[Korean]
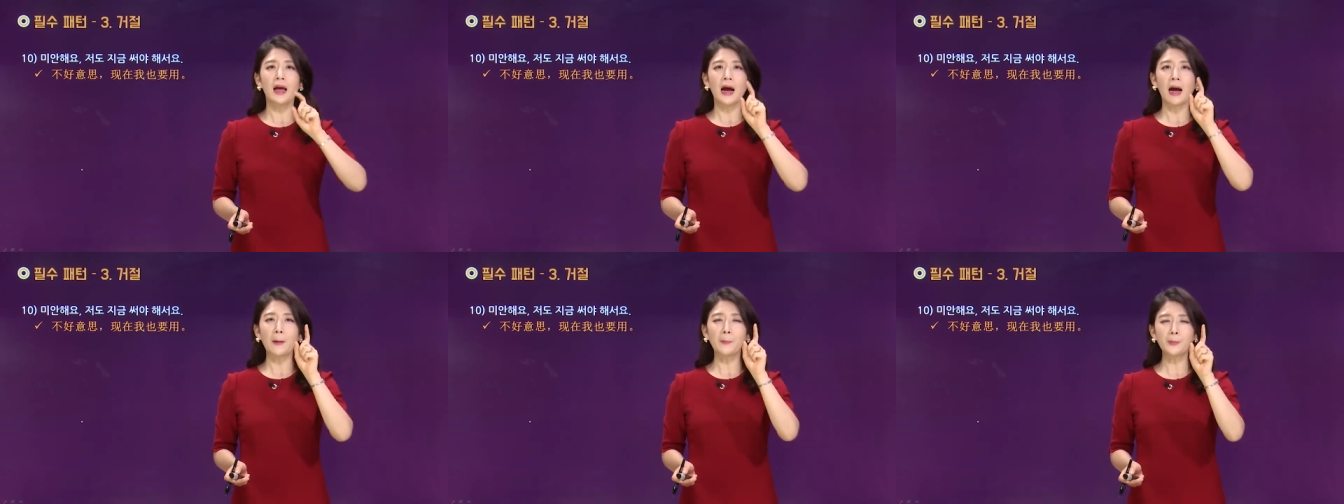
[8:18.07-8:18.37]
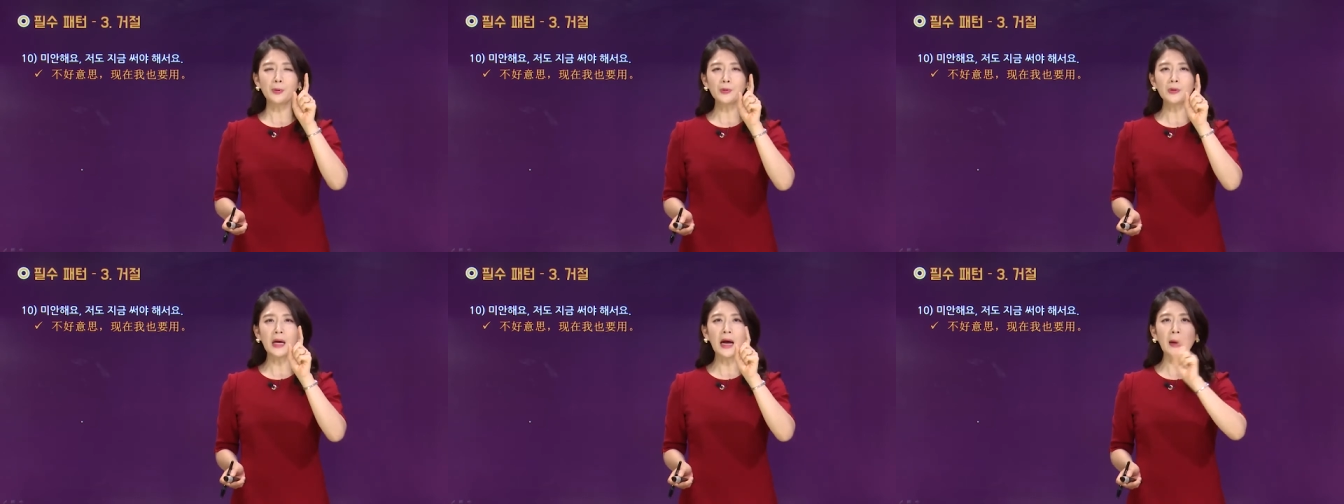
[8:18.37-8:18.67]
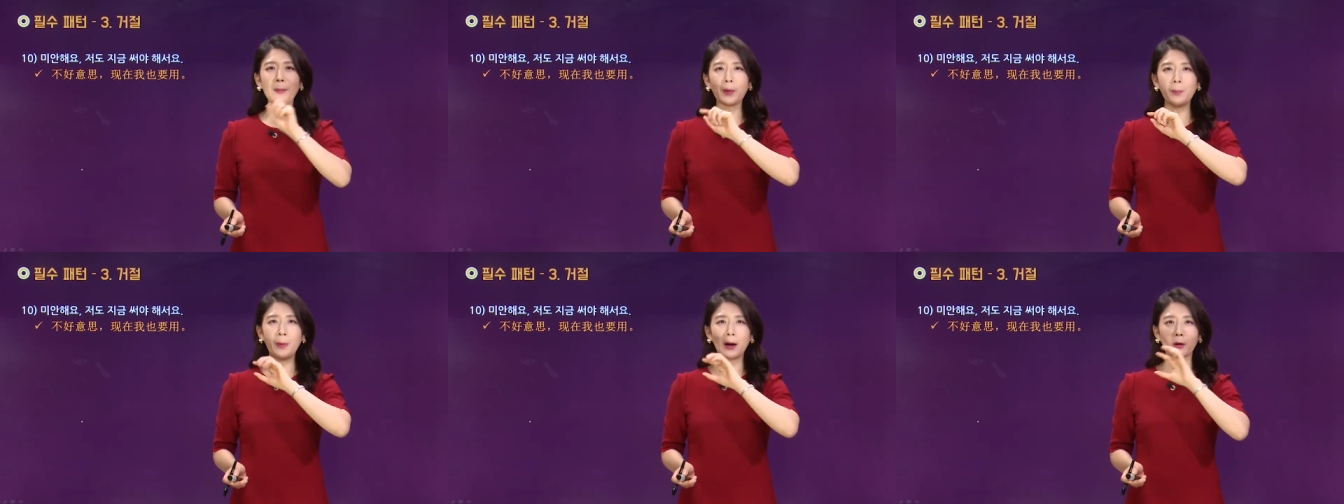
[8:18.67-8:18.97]
아프다
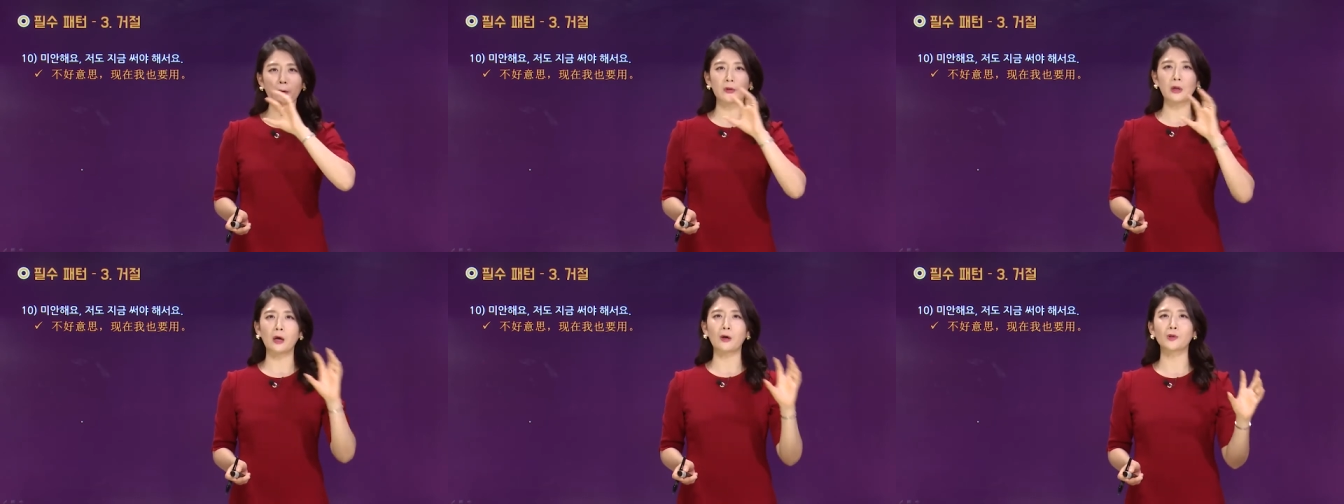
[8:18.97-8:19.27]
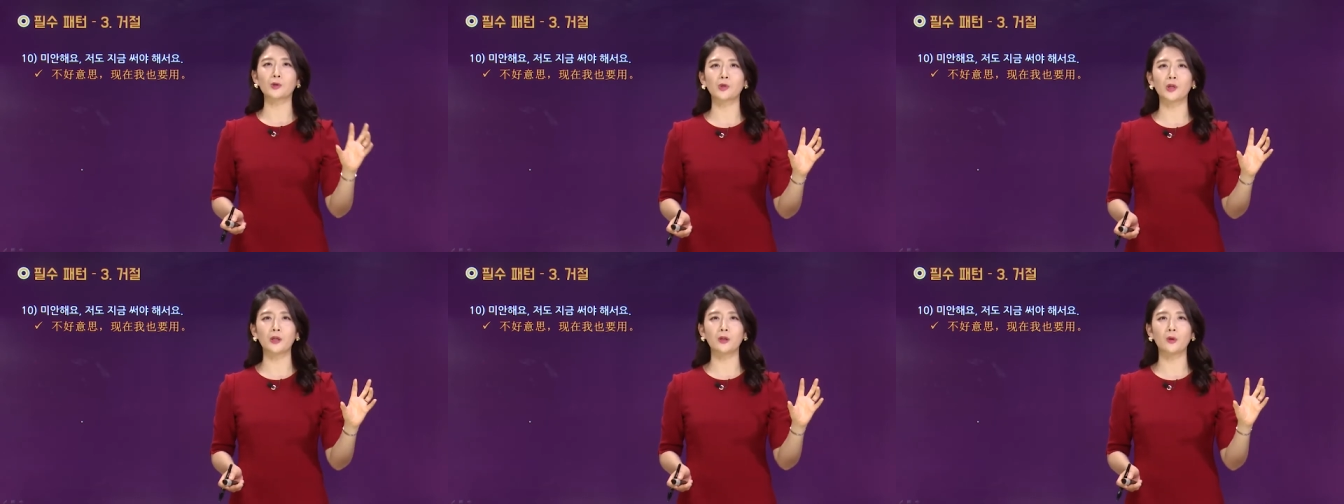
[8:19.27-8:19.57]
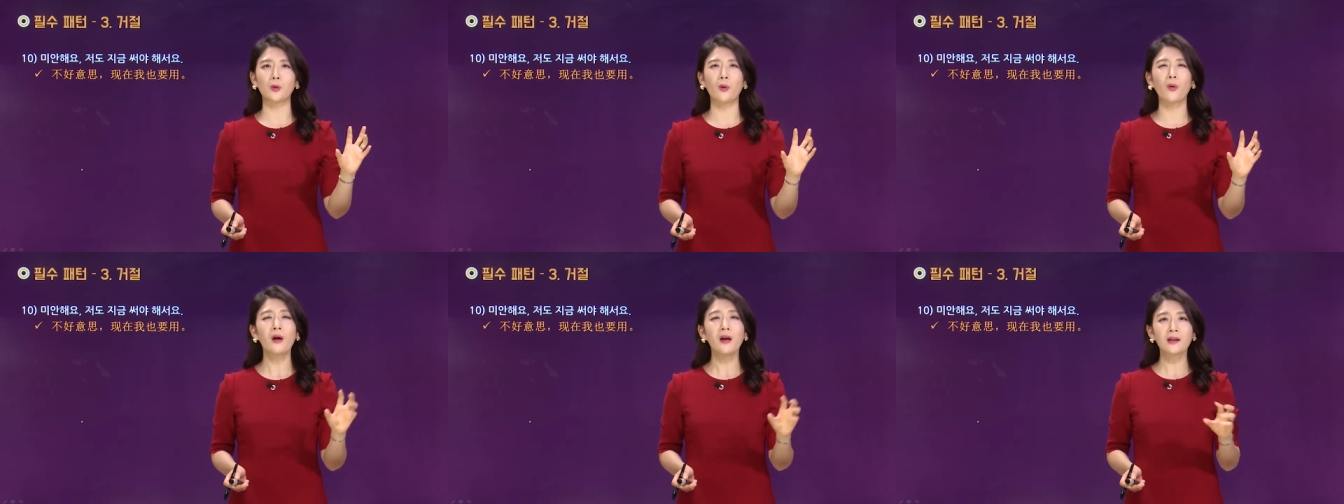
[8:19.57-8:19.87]
하면 바로 나올 수
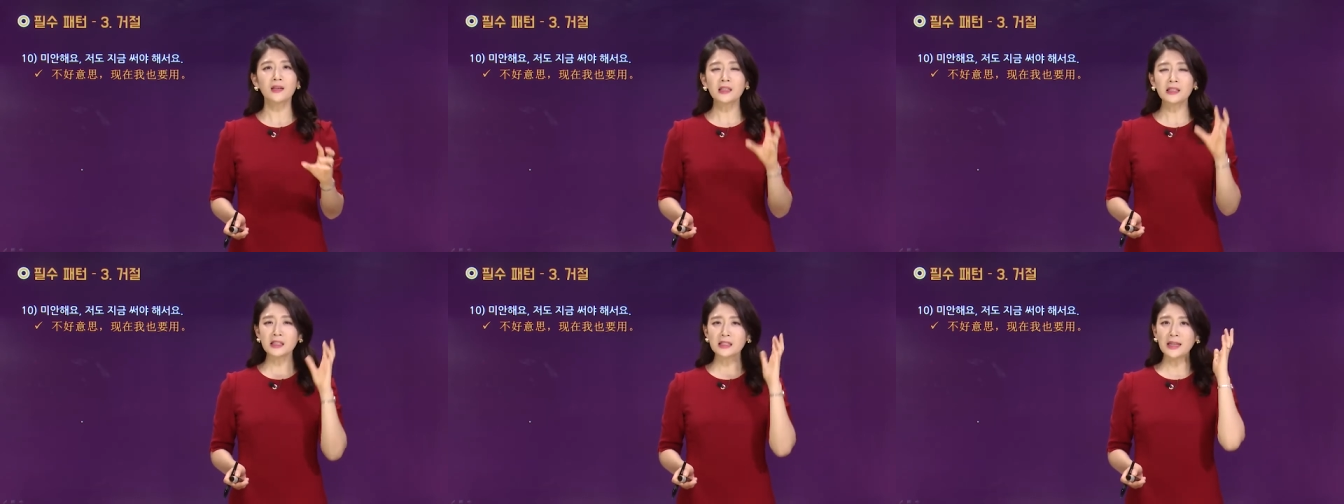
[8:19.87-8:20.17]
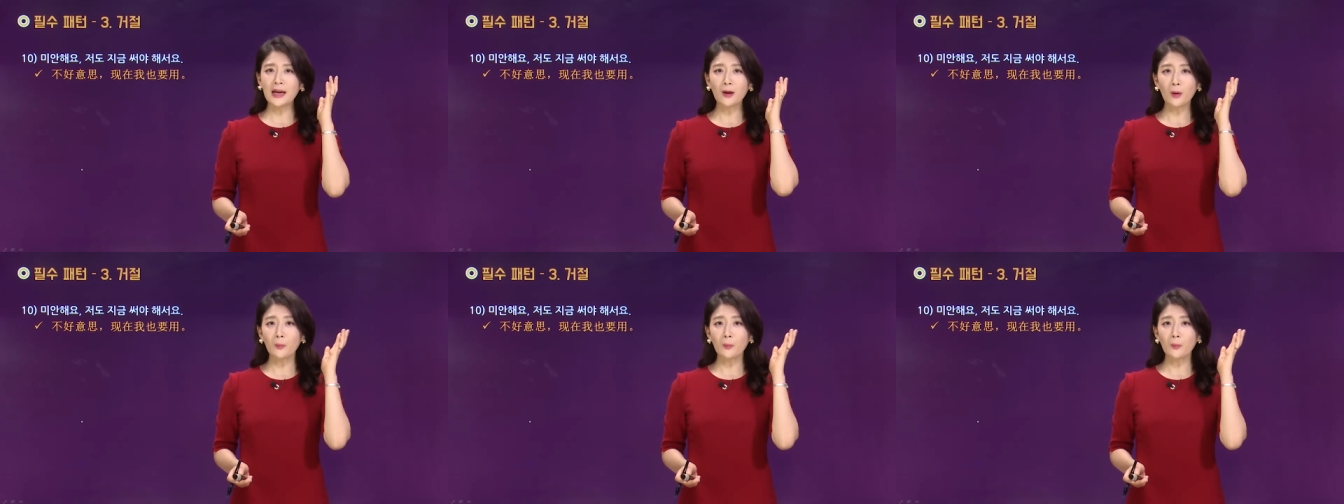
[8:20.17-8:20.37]
있도록 그 시간